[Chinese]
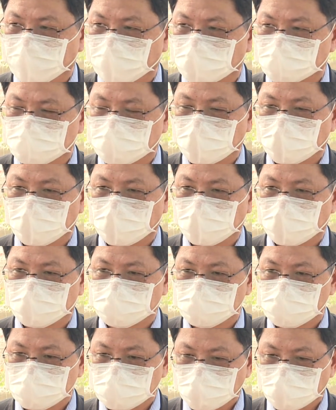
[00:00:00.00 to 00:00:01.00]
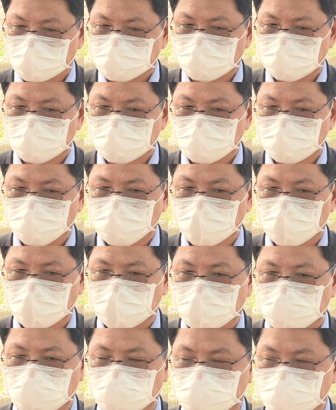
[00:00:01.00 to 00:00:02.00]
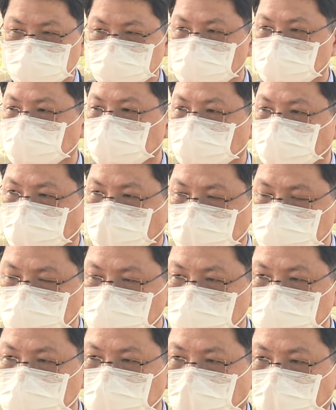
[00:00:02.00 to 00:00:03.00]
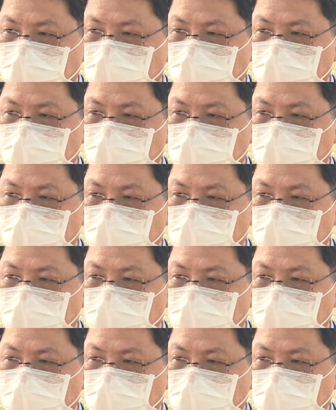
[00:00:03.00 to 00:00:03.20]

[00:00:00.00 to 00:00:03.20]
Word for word: 好，那今年呢，因为疫情的关系啦，